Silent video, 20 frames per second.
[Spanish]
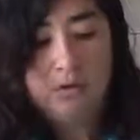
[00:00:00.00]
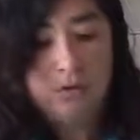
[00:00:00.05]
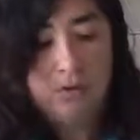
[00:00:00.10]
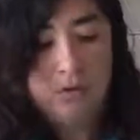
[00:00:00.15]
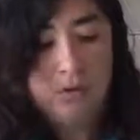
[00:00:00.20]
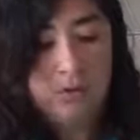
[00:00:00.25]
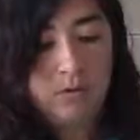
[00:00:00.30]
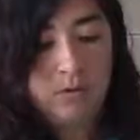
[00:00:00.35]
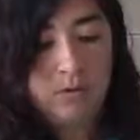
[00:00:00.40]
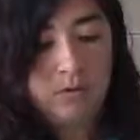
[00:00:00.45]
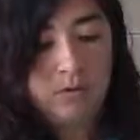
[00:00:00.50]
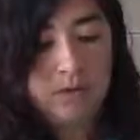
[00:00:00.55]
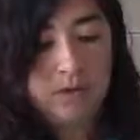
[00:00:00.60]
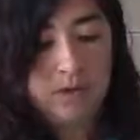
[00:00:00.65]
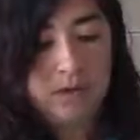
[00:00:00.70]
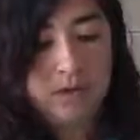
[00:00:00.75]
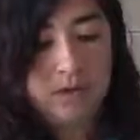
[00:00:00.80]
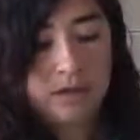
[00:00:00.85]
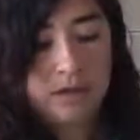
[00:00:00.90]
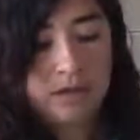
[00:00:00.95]
con,
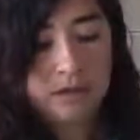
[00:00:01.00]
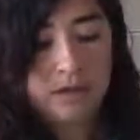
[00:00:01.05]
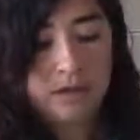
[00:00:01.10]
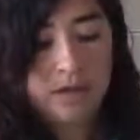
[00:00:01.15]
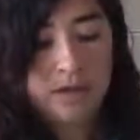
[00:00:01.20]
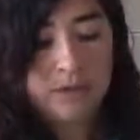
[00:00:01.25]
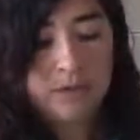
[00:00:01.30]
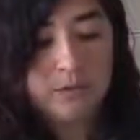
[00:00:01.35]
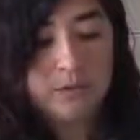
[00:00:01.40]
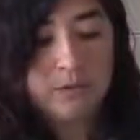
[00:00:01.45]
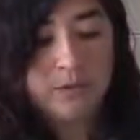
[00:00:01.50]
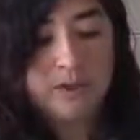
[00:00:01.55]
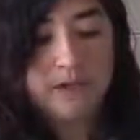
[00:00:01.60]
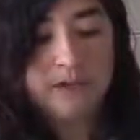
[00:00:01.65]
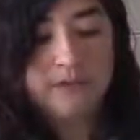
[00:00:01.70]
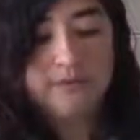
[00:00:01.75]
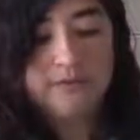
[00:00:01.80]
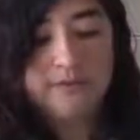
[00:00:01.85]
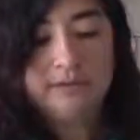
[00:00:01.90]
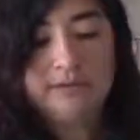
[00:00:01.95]
una, con la
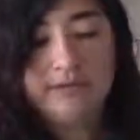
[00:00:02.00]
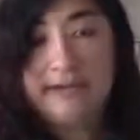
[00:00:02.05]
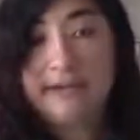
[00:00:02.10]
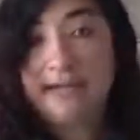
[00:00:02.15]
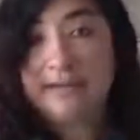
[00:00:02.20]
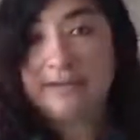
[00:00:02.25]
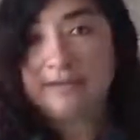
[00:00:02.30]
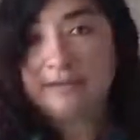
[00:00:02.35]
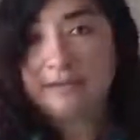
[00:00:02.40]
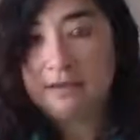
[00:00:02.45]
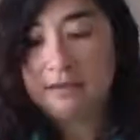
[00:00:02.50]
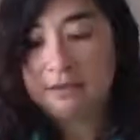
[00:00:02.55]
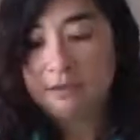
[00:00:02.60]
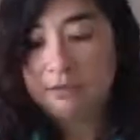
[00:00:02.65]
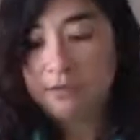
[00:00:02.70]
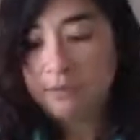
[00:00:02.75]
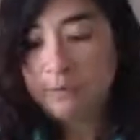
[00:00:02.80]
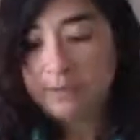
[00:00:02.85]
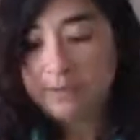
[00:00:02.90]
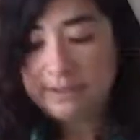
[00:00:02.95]
ayuda de
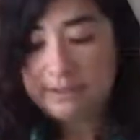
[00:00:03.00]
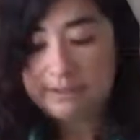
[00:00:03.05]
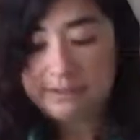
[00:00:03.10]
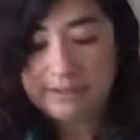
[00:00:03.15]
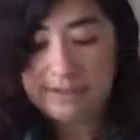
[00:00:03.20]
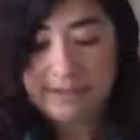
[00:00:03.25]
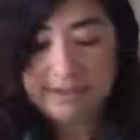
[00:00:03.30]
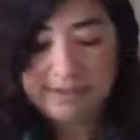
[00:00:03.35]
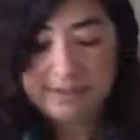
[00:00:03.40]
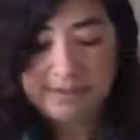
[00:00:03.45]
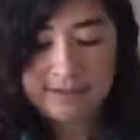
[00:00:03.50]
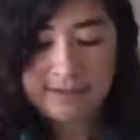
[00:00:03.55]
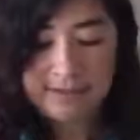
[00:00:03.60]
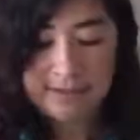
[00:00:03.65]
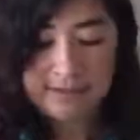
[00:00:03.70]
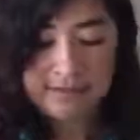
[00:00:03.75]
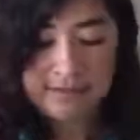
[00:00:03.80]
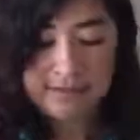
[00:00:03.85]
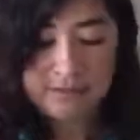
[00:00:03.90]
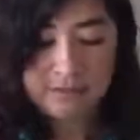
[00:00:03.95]
elásticos o bandas
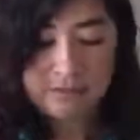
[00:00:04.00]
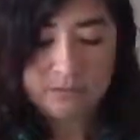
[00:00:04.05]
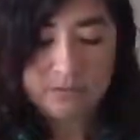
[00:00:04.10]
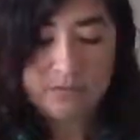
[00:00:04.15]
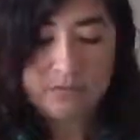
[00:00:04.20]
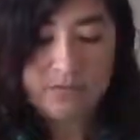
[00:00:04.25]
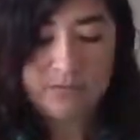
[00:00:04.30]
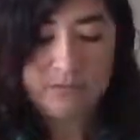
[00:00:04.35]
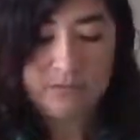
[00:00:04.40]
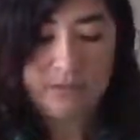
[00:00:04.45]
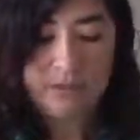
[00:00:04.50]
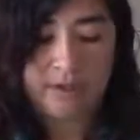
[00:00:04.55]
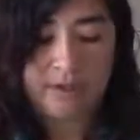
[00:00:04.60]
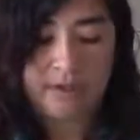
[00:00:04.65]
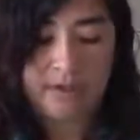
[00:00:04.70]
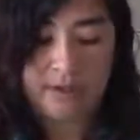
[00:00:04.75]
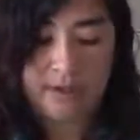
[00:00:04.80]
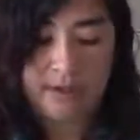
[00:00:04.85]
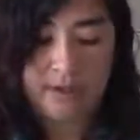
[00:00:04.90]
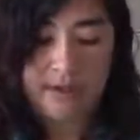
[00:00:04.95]
elásticas, ustedes
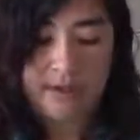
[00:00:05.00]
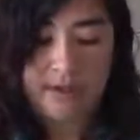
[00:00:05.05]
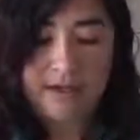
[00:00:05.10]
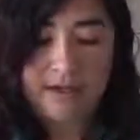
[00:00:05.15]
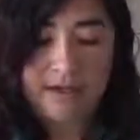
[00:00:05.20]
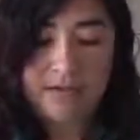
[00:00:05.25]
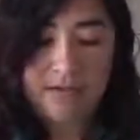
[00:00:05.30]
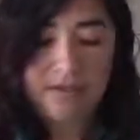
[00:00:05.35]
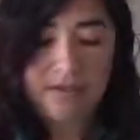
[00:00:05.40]
sujetan. Acá no